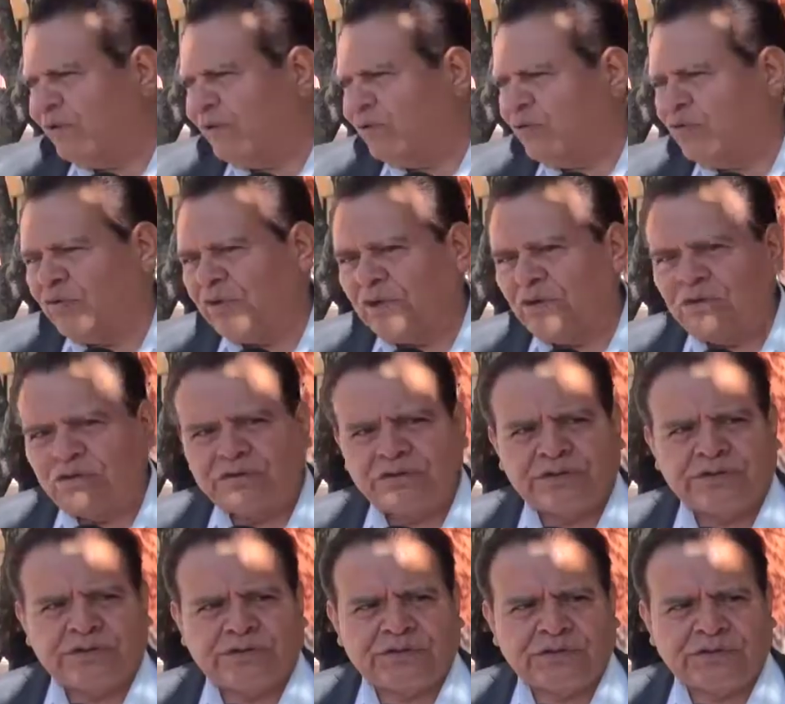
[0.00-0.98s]
Uno de,
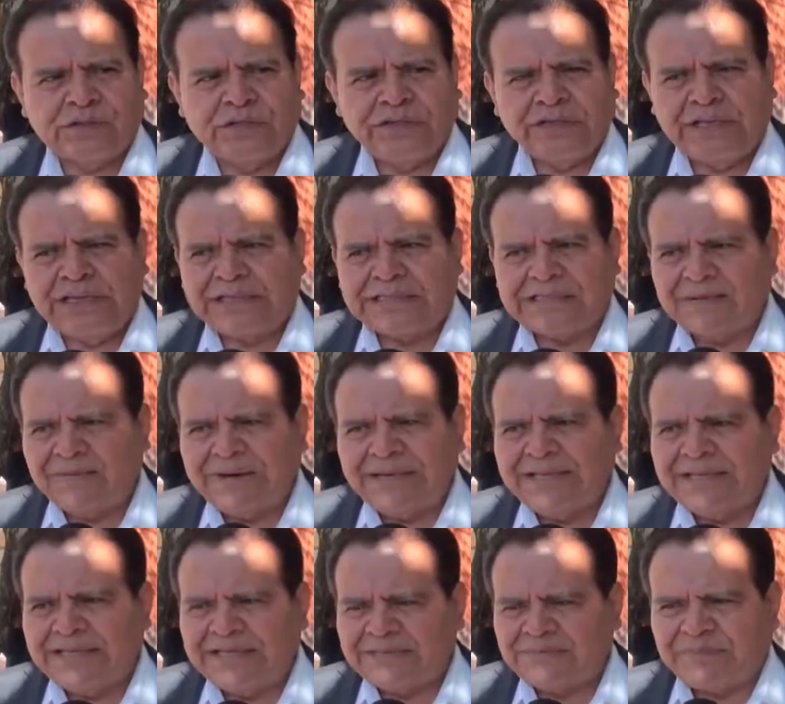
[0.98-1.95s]
los, de las
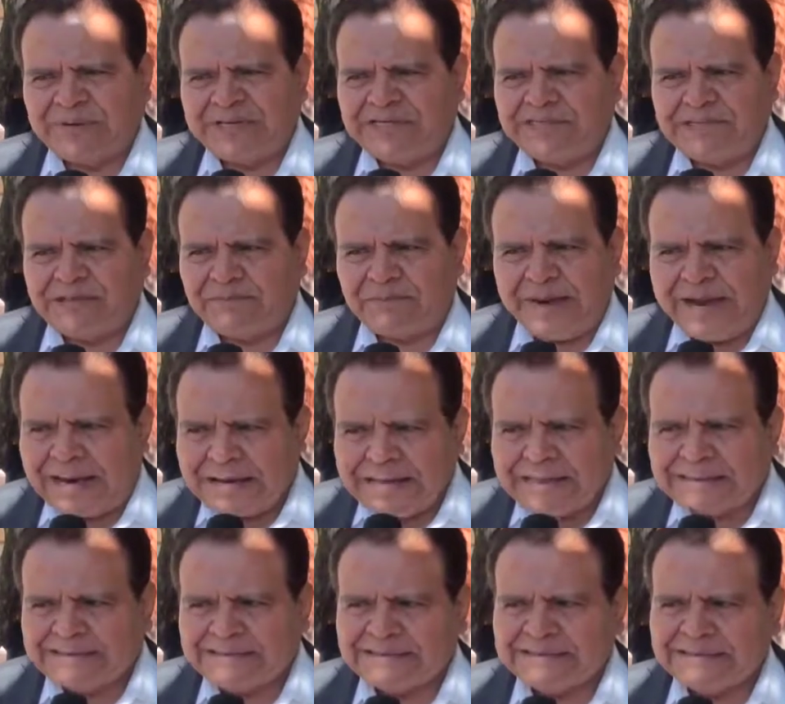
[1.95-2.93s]
demandas
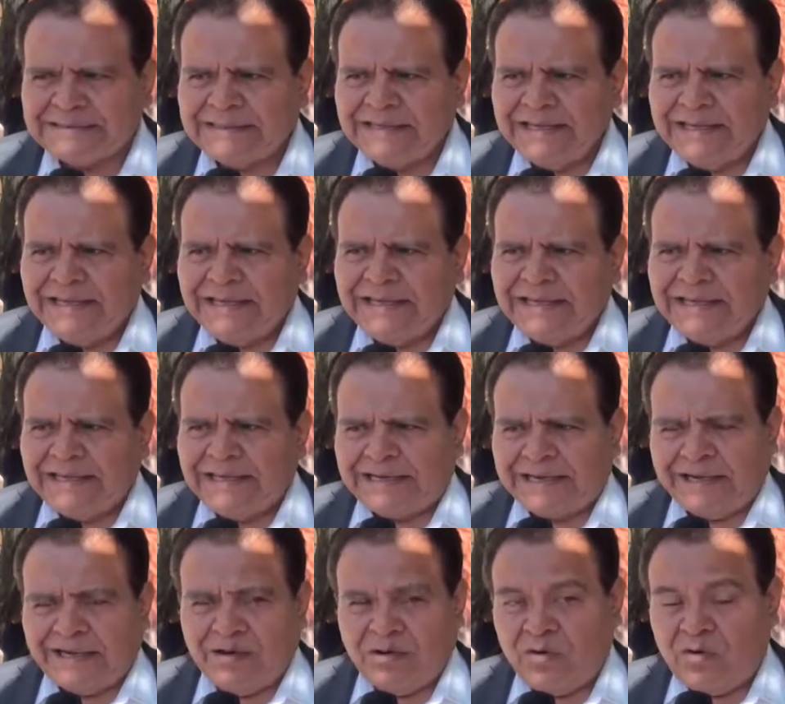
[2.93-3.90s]
principales y
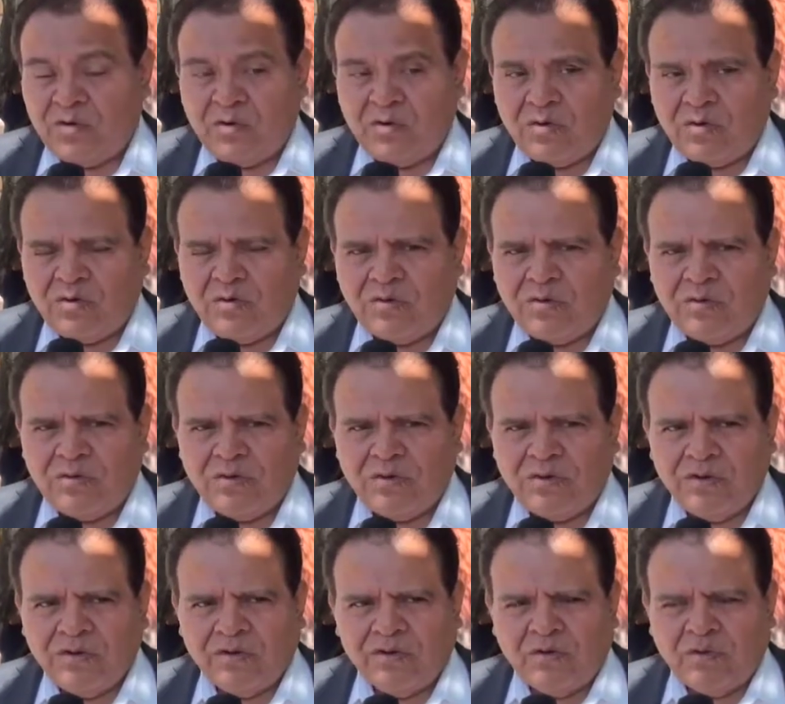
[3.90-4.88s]
que no
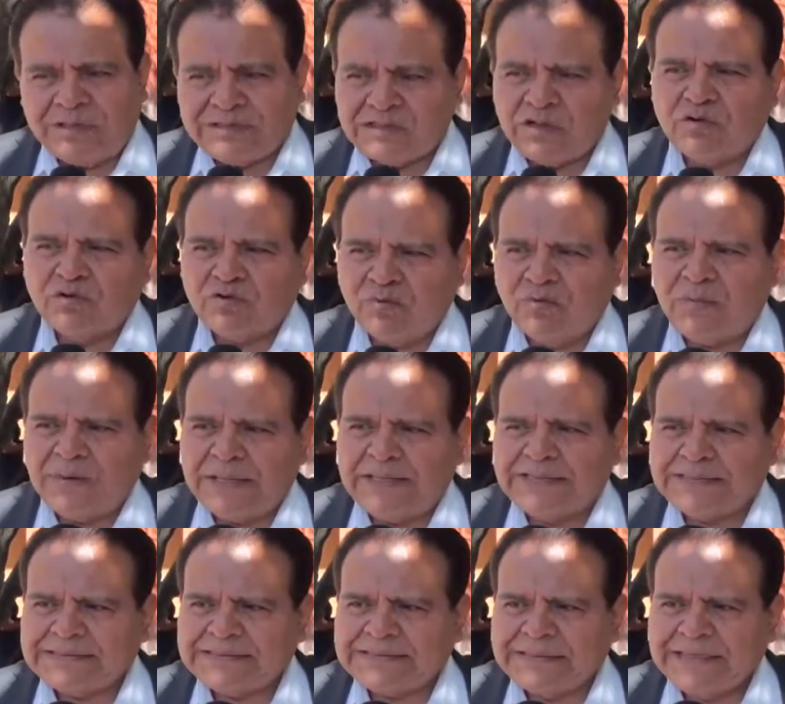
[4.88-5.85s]
no han sido
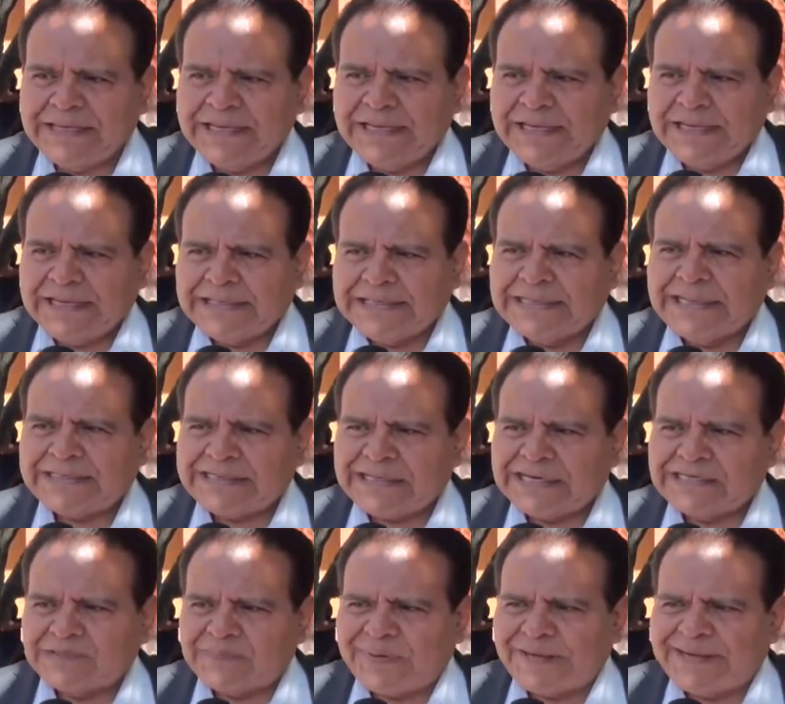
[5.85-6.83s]
cumplidas es la
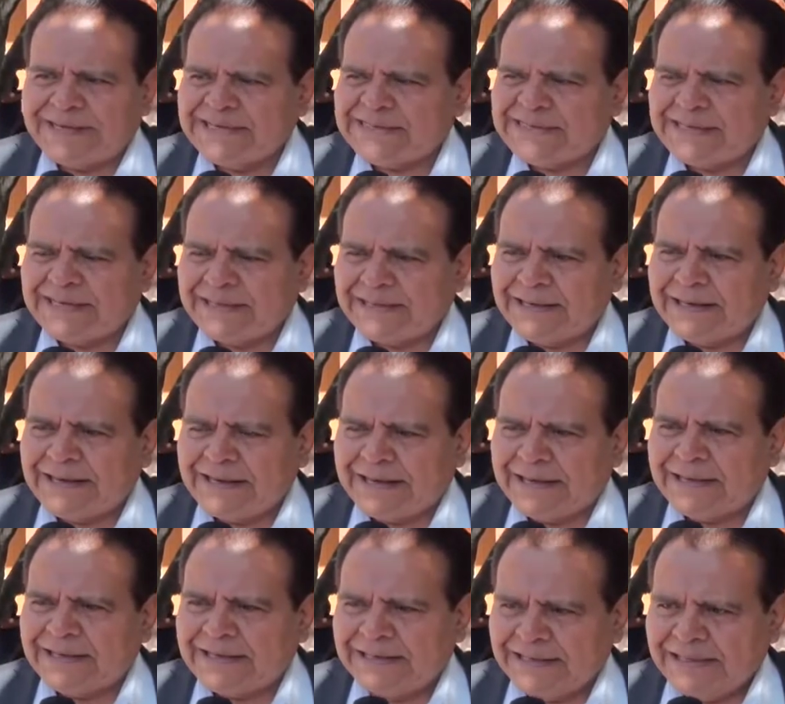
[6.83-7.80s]
transparencia de
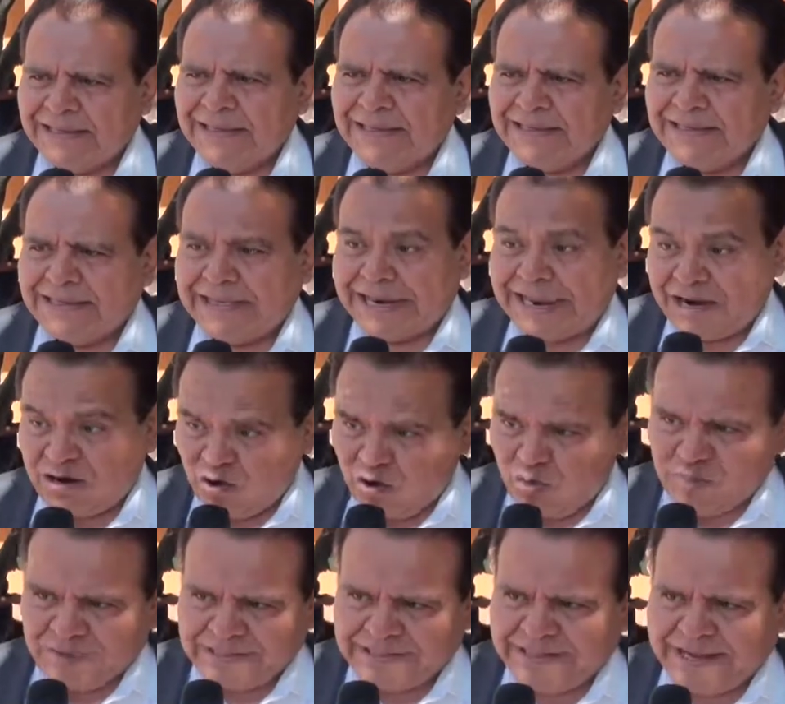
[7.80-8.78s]
la, de la
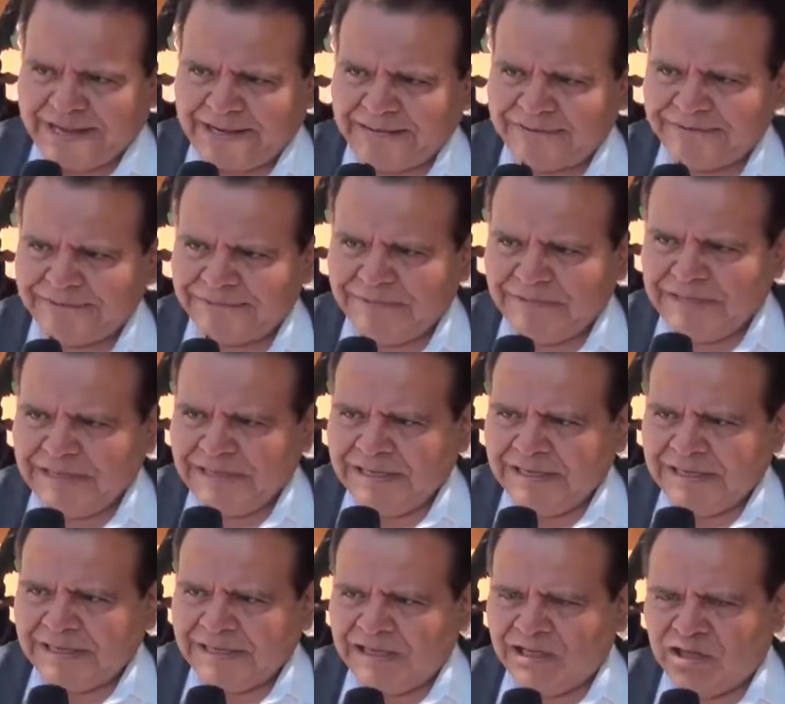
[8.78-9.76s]
nómina,
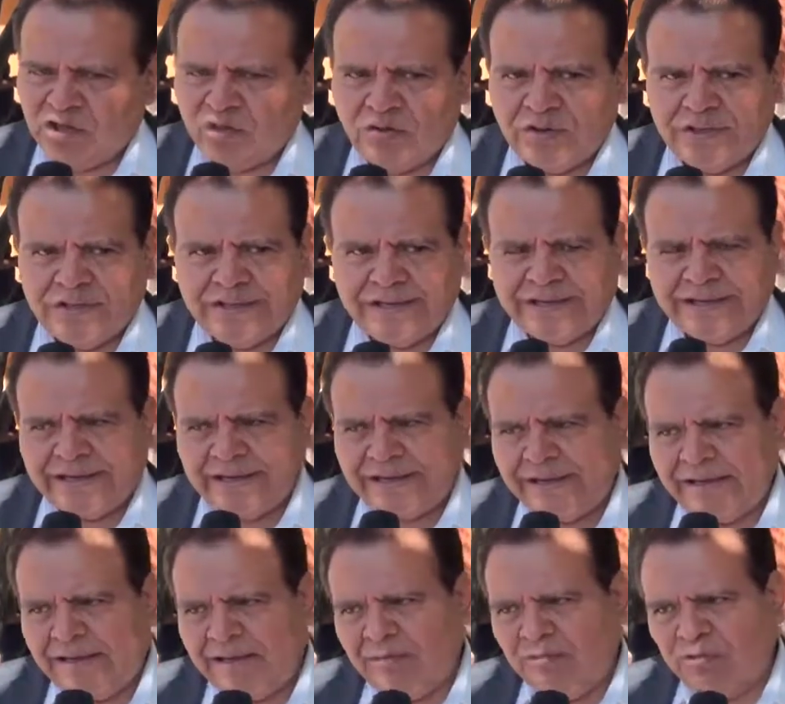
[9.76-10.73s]
en
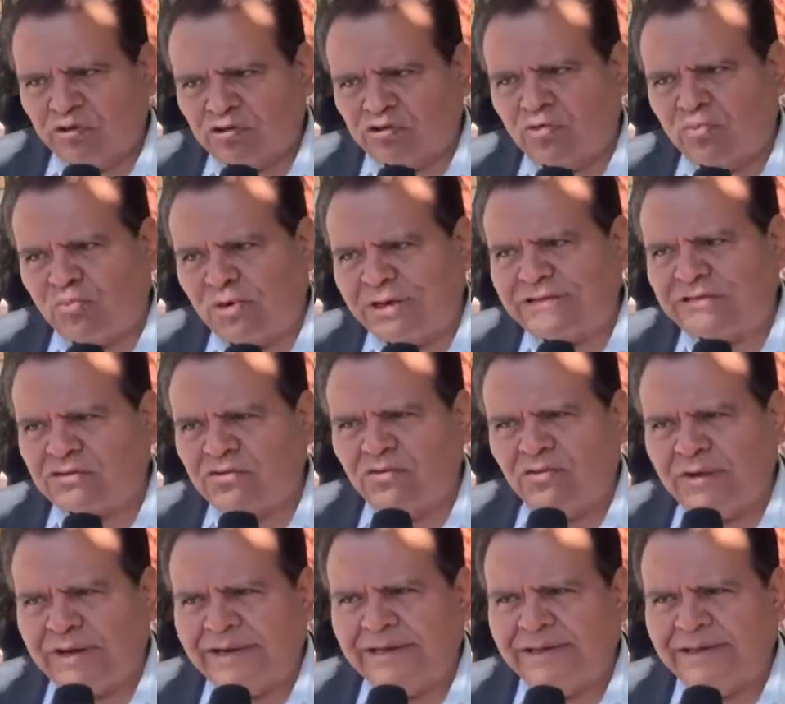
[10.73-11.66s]
donde por supuesto